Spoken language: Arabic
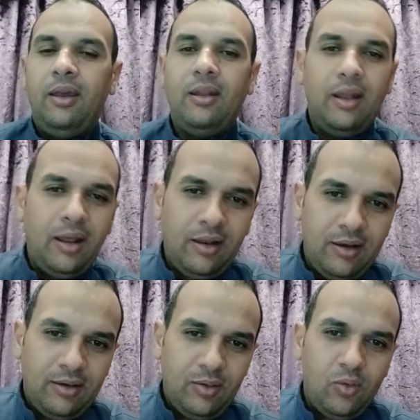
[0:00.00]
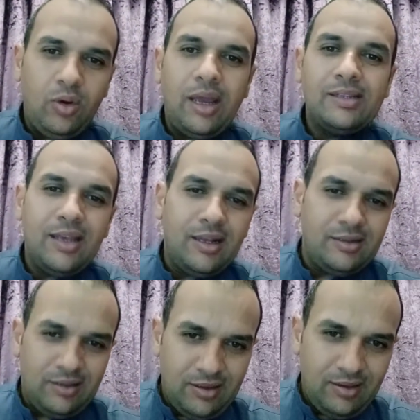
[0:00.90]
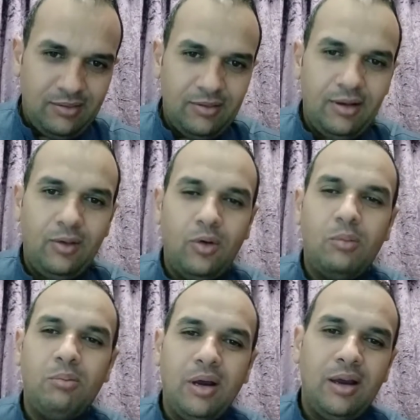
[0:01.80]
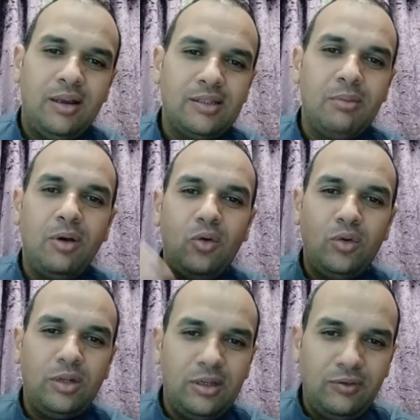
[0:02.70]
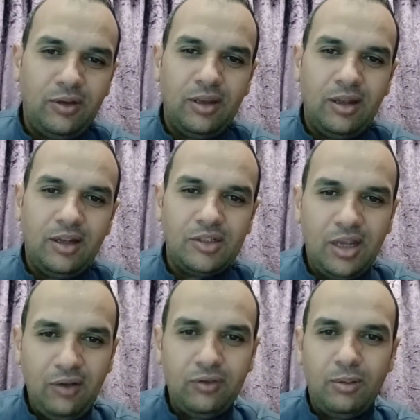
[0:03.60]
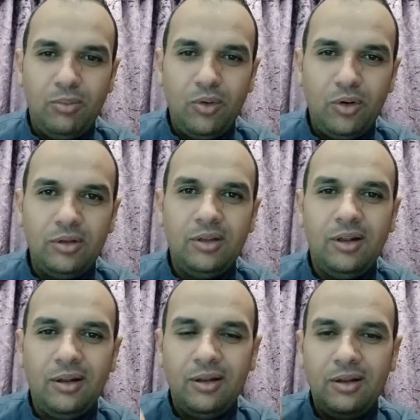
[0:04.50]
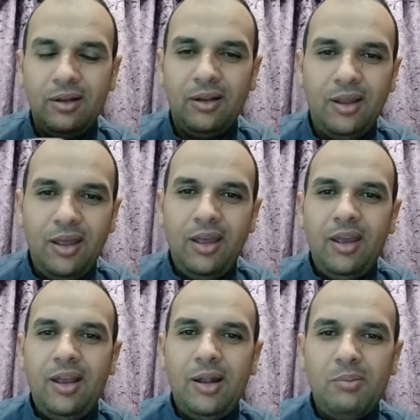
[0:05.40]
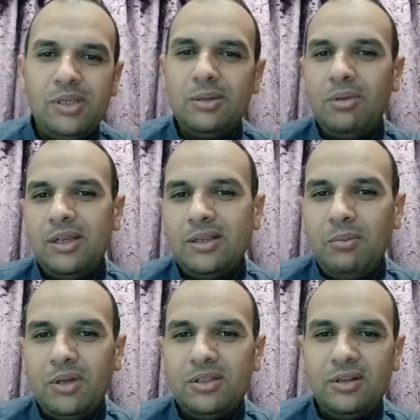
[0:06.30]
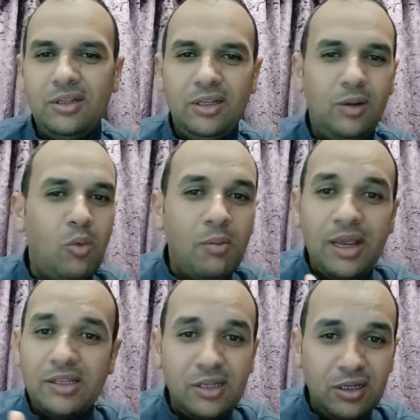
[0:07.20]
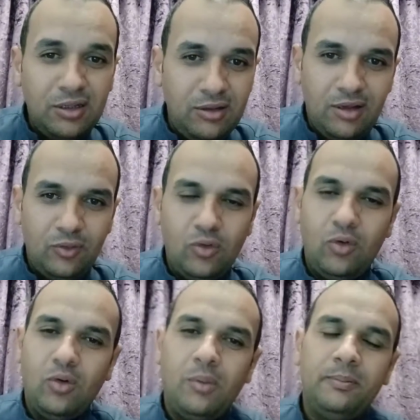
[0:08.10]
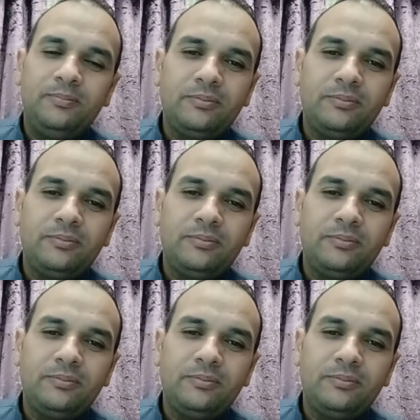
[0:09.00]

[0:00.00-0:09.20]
ان انا واساتذتي اللي هم سبقوني في النجاح في البورد البي سي بي ايز المصريين المميزين جدا كلهم